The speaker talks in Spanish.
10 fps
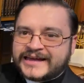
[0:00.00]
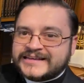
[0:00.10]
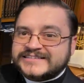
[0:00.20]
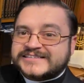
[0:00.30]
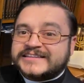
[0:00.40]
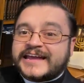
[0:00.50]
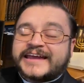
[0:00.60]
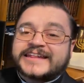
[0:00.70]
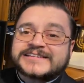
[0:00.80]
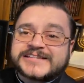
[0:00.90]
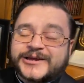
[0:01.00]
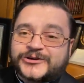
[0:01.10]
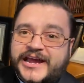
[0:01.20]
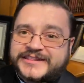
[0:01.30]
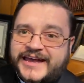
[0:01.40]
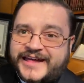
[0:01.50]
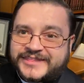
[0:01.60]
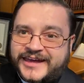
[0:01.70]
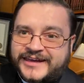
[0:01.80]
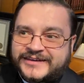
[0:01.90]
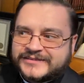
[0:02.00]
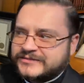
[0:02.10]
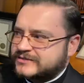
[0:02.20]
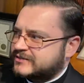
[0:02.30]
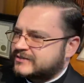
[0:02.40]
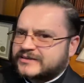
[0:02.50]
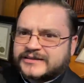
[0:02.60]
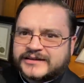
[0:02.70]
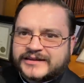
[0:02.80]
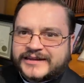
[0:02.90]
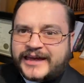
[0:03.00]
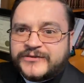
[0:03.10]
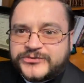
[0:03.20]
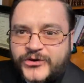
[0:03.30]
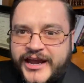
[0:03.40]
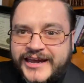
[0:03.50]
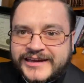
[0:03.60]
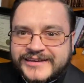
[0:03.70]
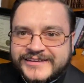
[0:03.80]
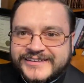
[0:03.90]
Si te quedaste con la idea de ¿qué fue?